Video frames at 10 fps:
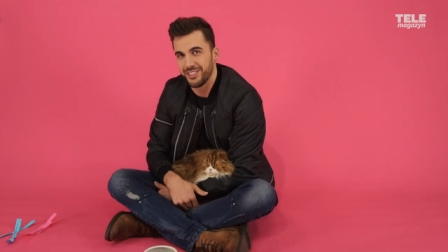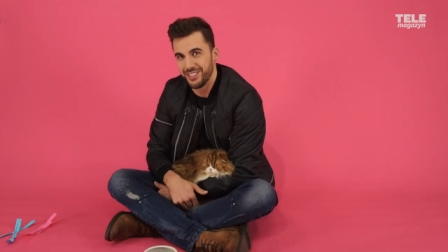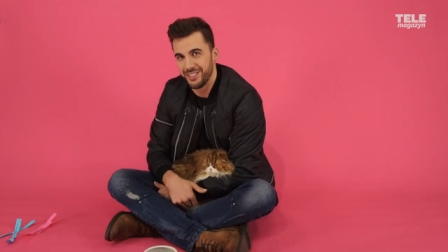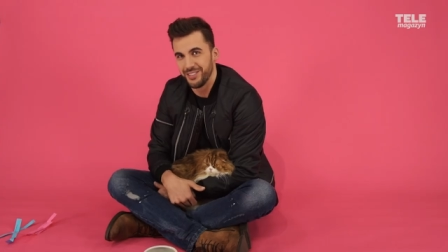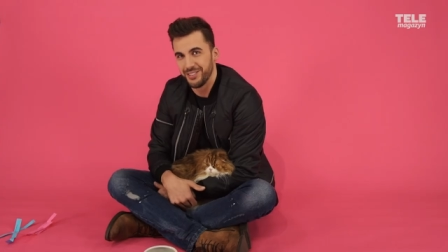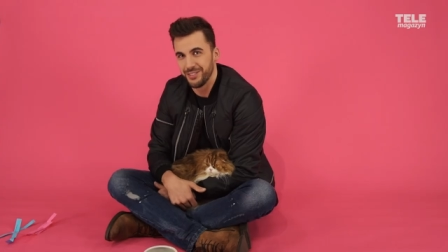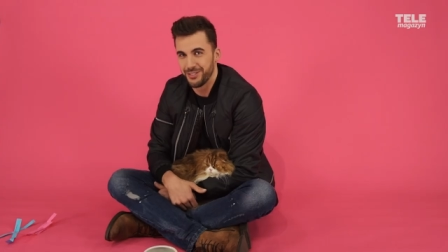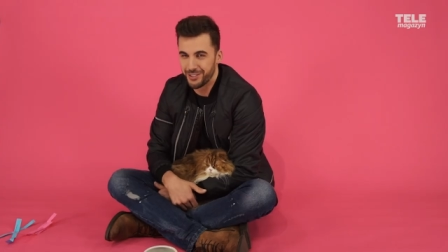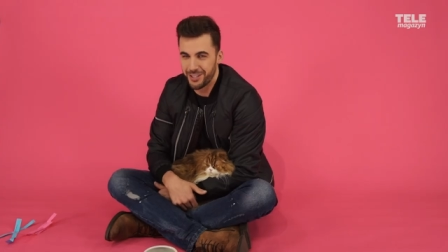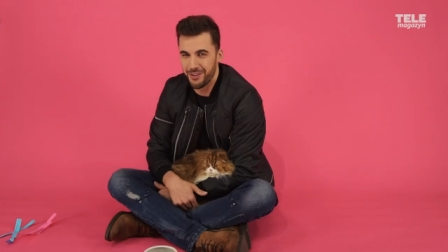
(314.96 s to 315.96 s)
czyli,
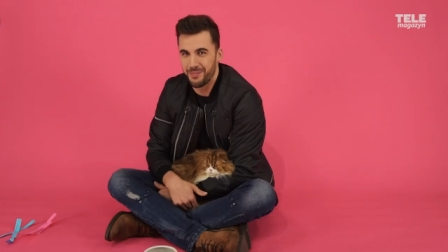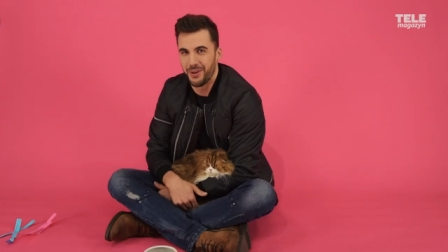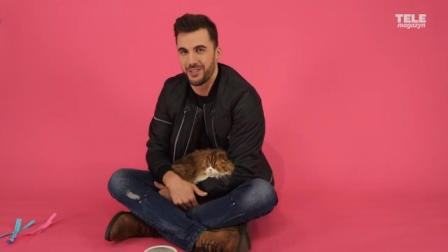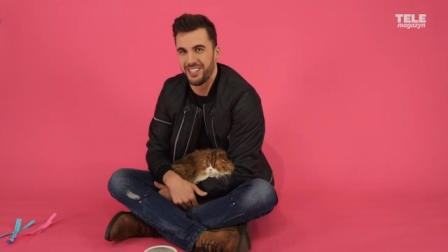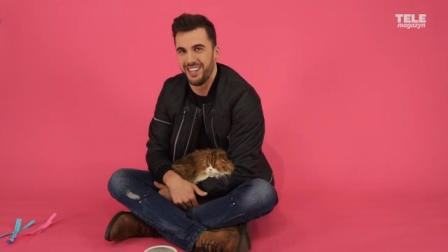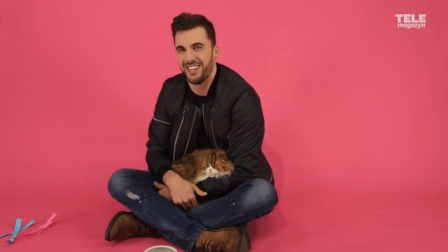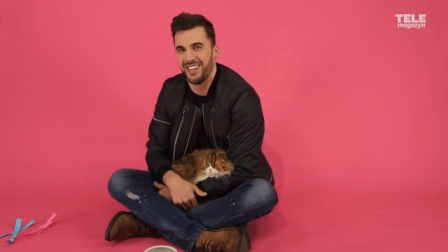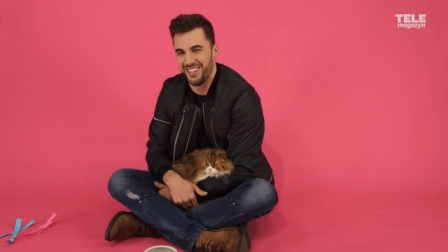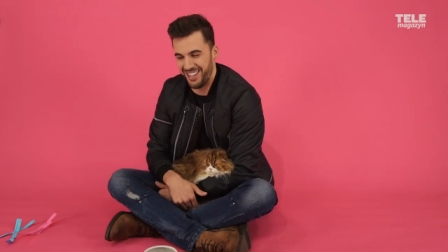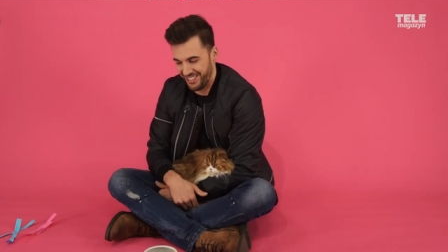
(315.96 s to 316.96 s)
czy tam
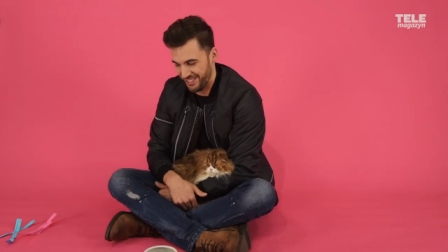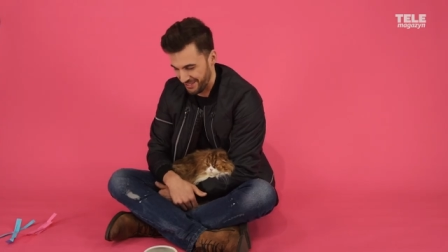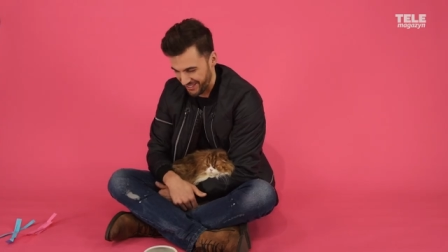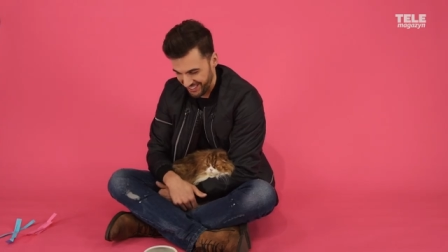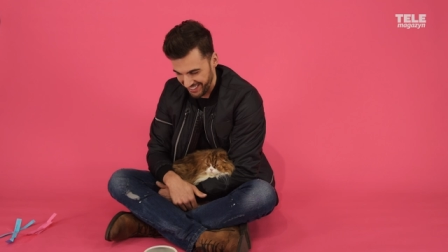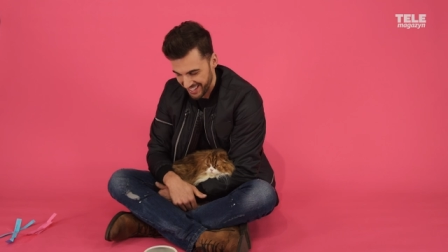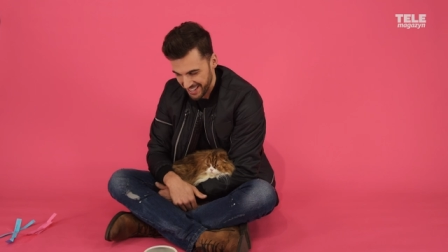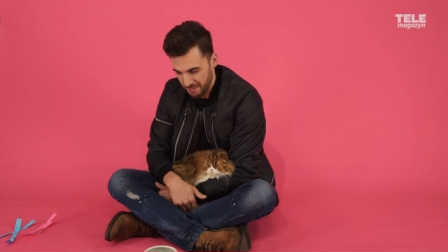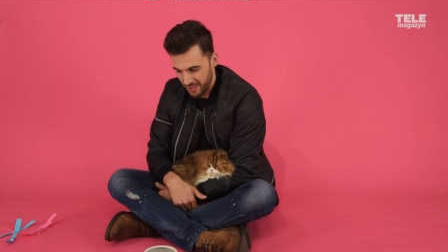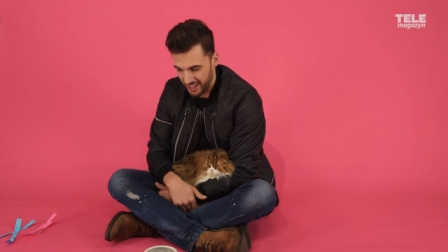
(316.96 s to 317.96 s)
bokserkach, jak to woli.
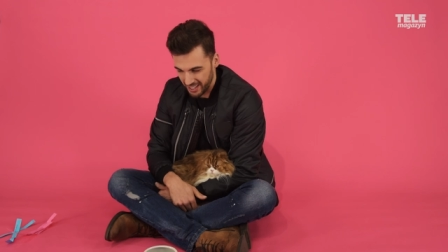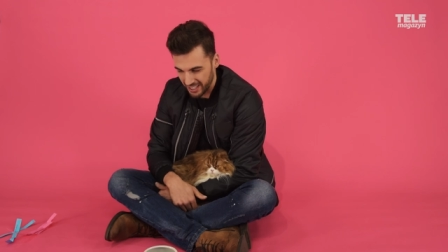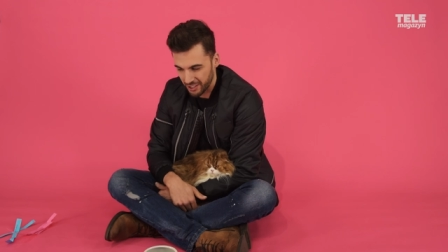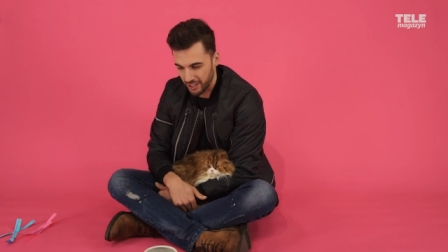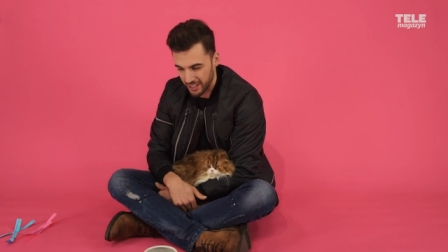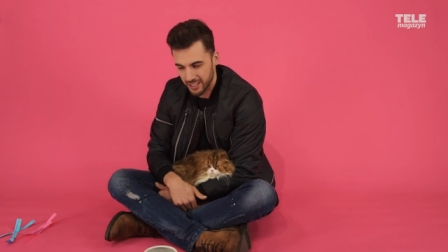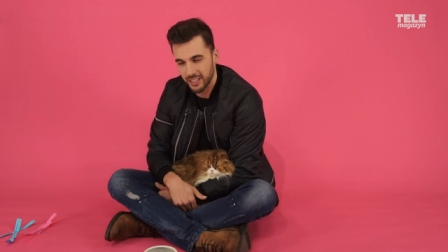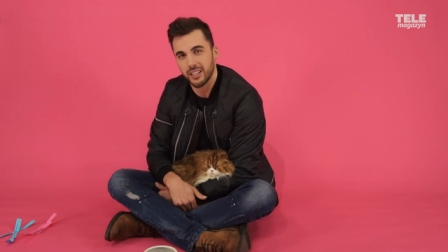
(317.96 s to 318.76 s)
Ale na golasa